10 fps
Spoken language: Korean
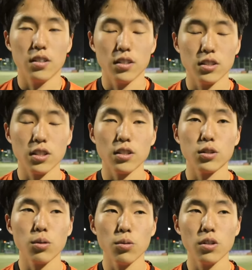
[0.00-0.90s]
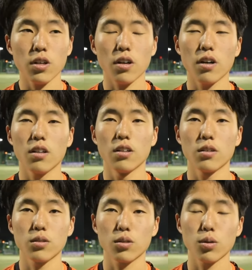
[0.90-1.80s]
이게 창단 첫 골이니까
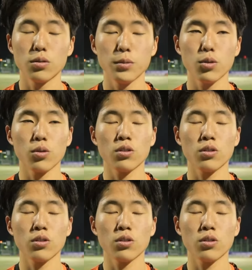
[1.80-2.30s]
더 의미도